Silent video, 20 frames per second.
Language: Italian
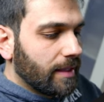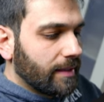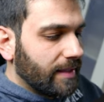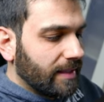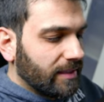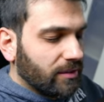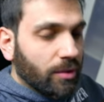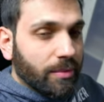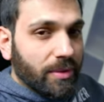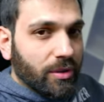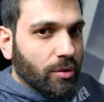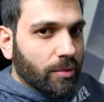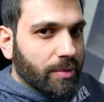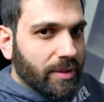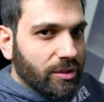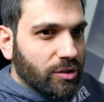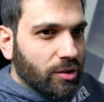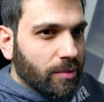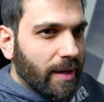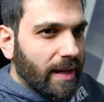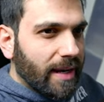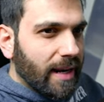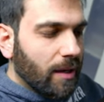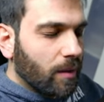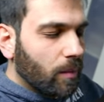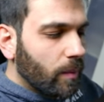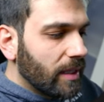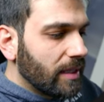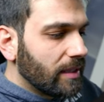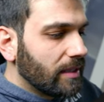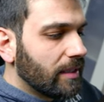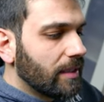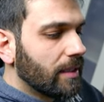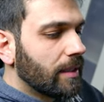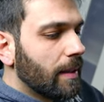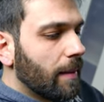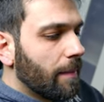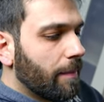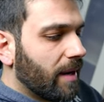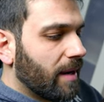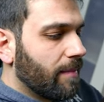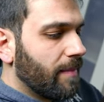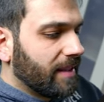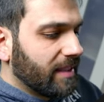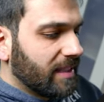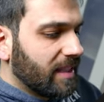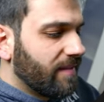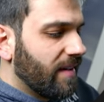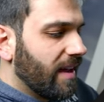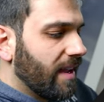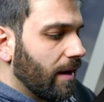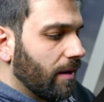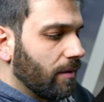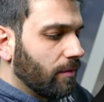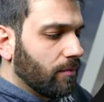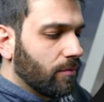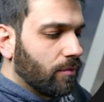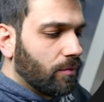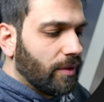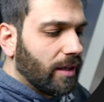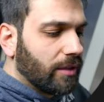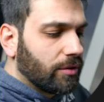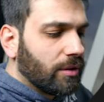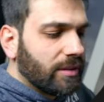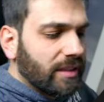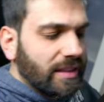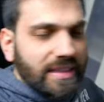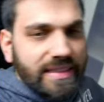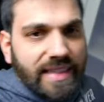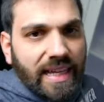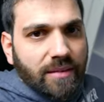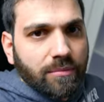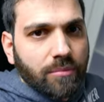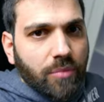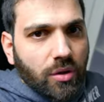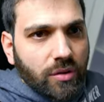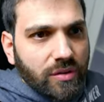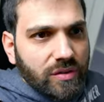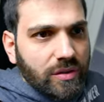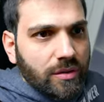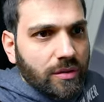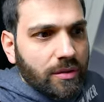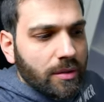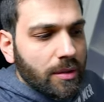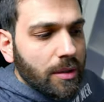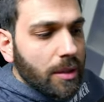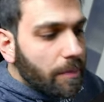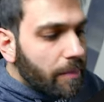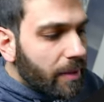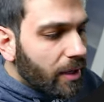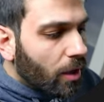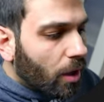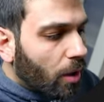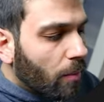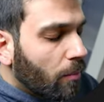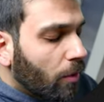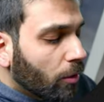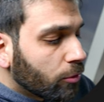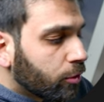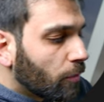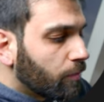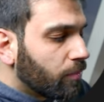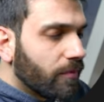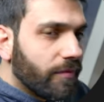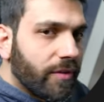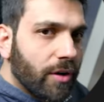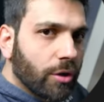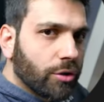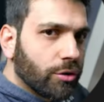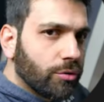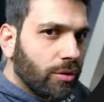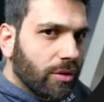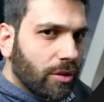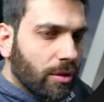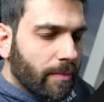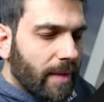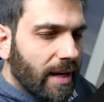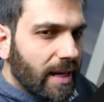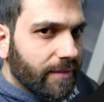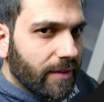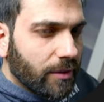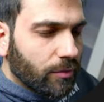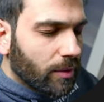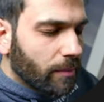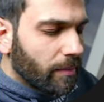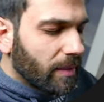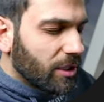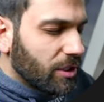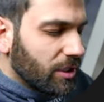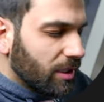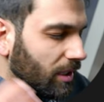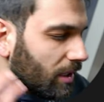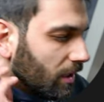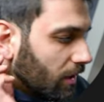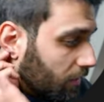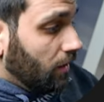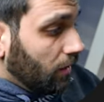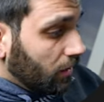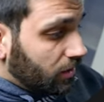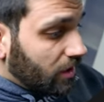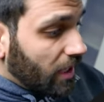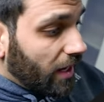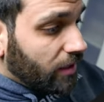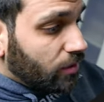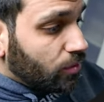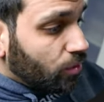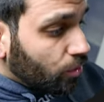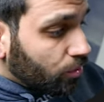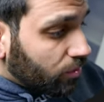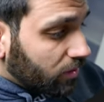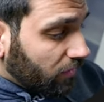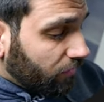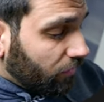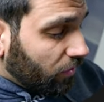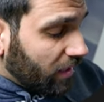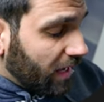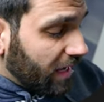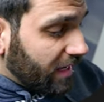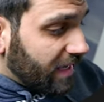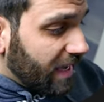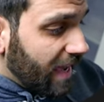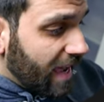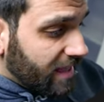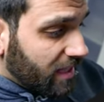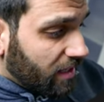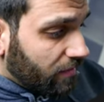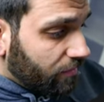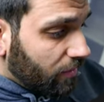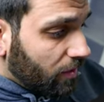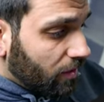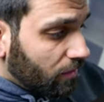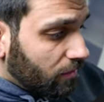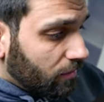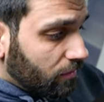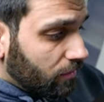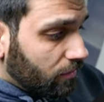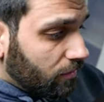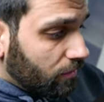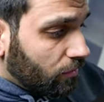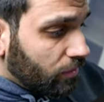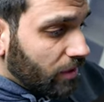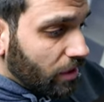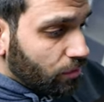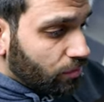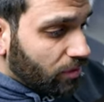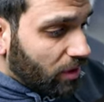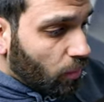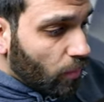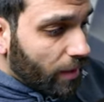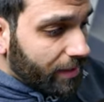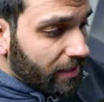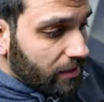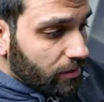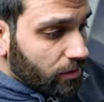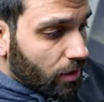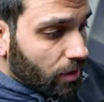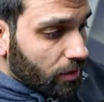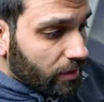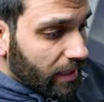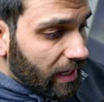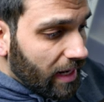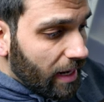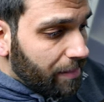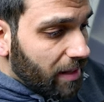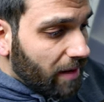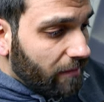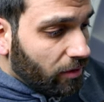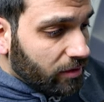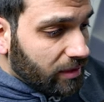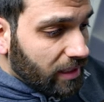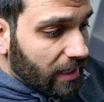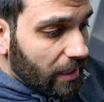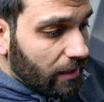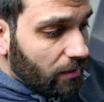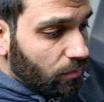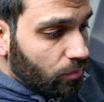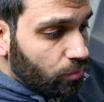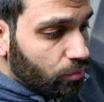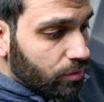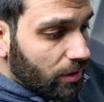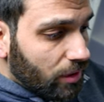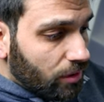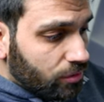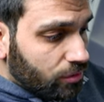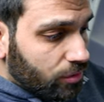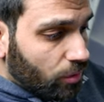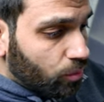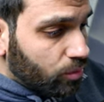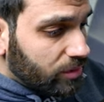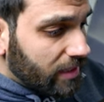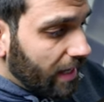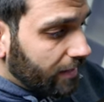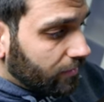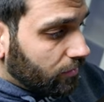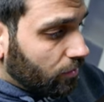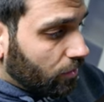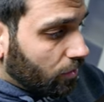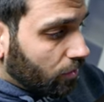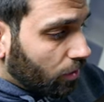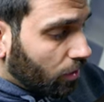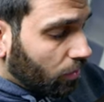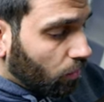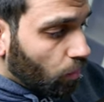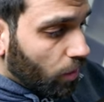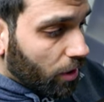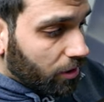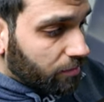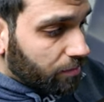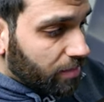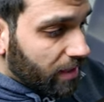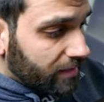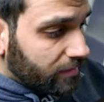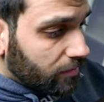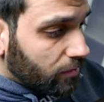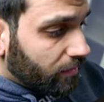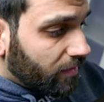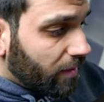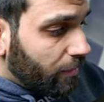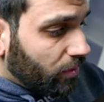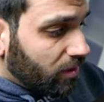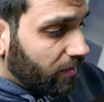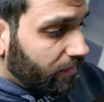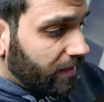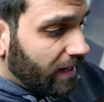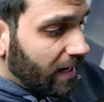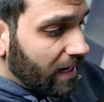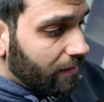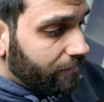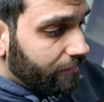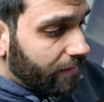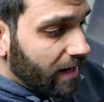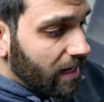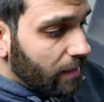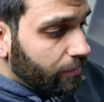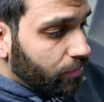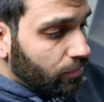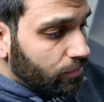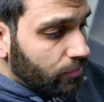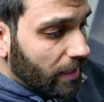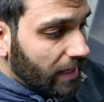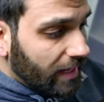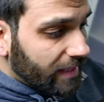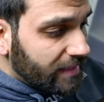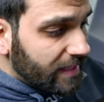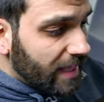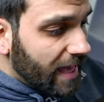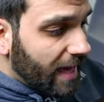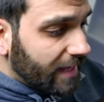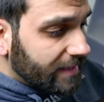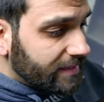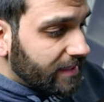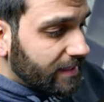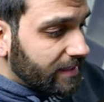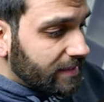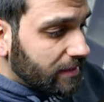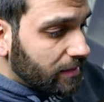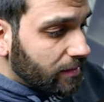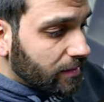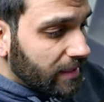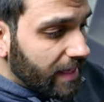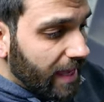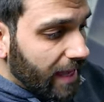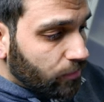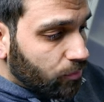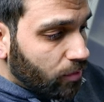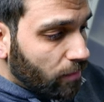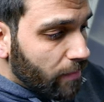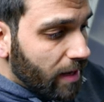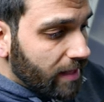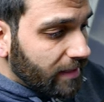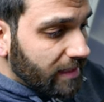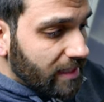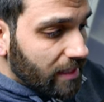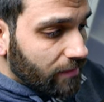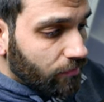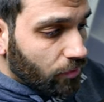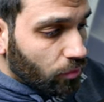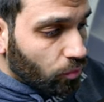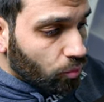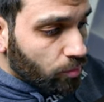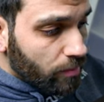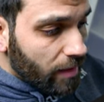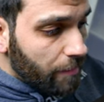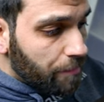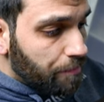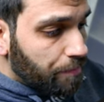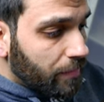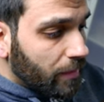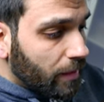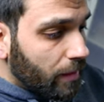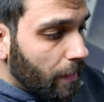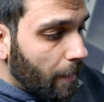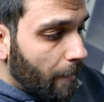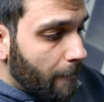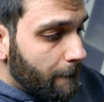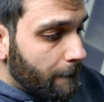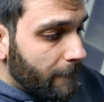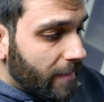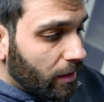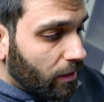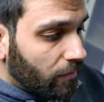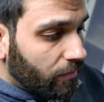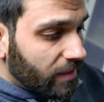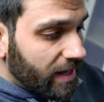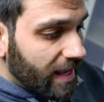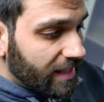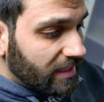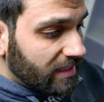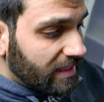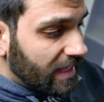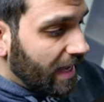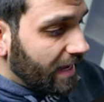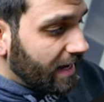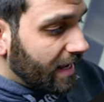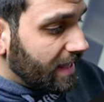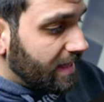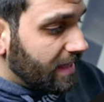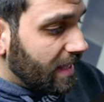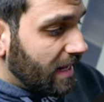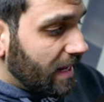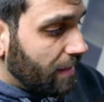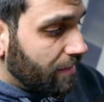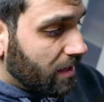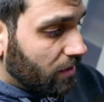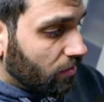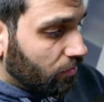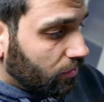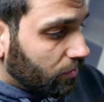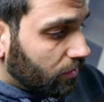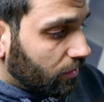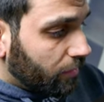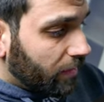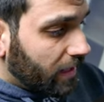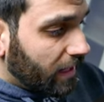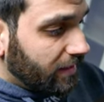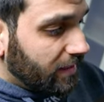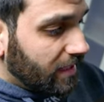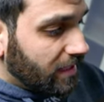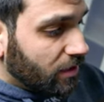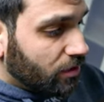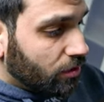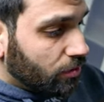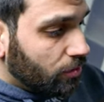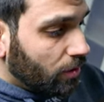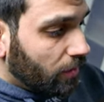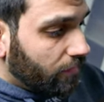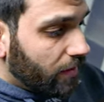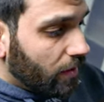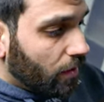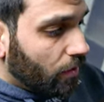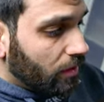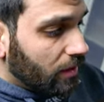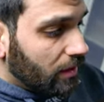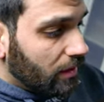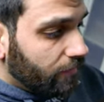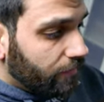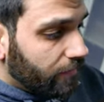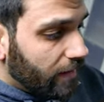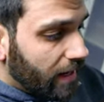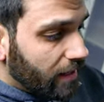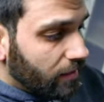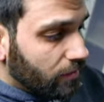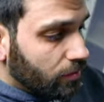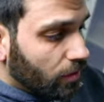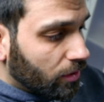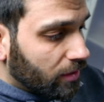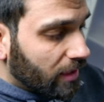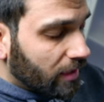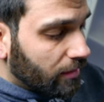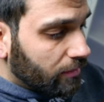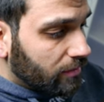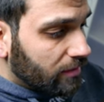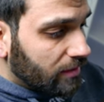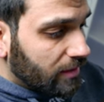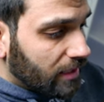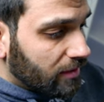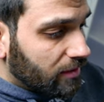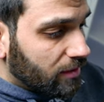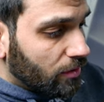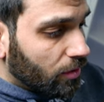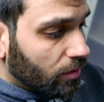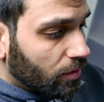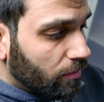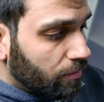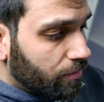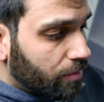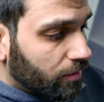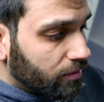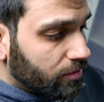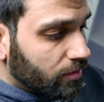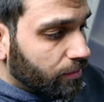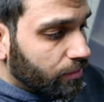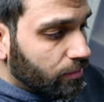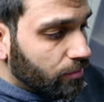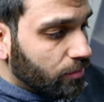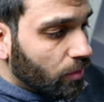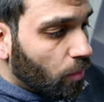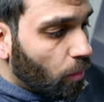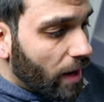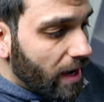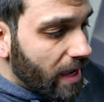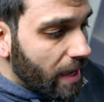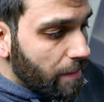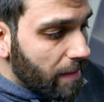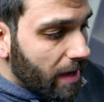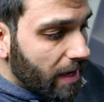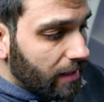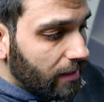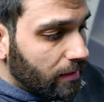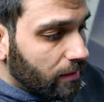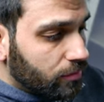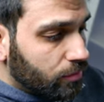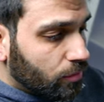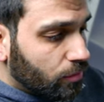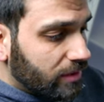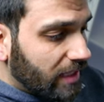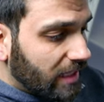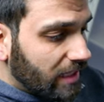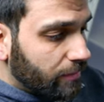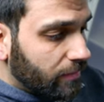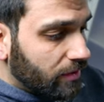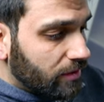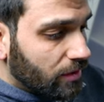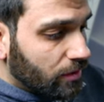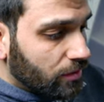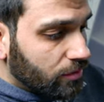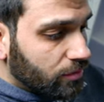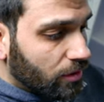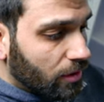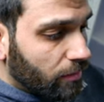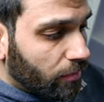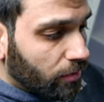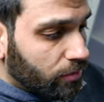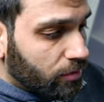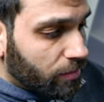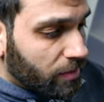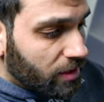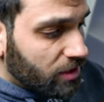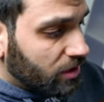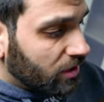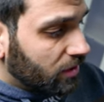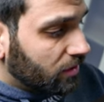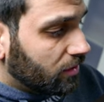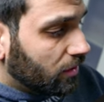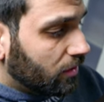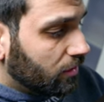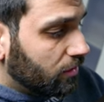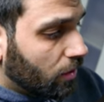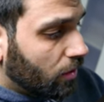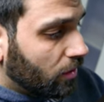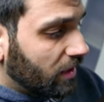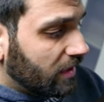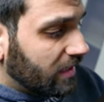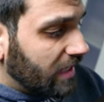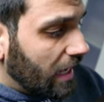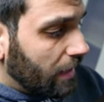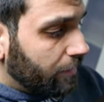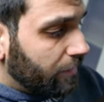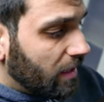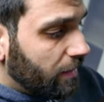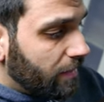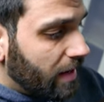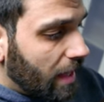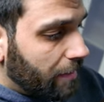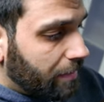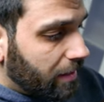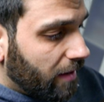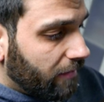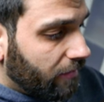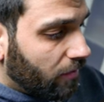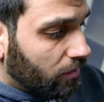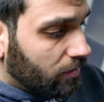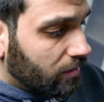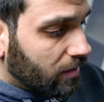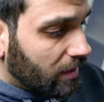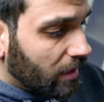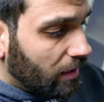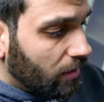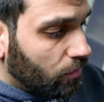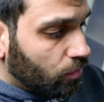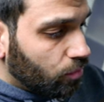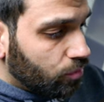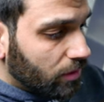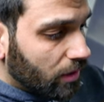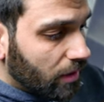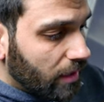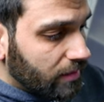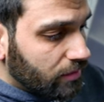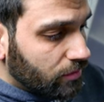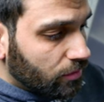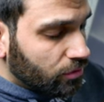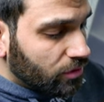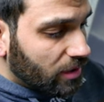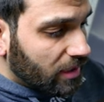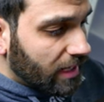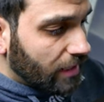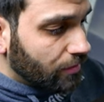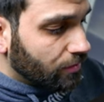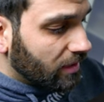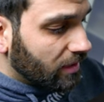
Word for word: del suo operativo principale e quindi permette di avere una sorta di sandbox, però molto più veloce di una normale virtual machine. Ciao a tutti, vorrei chiedervi un aiuto riguardo a Docker. È la prima volta che lo uso e lo sto usando con WordPress. Dovrei modificare il file.htaccess che è attualmente nel volume ma lo vorrei editare nella mia root per renderci dove ho il file docker-compose.yml. Scusatemi se non sono molto preciso con i termini, ma è la prima volta che lo uso e sto cercando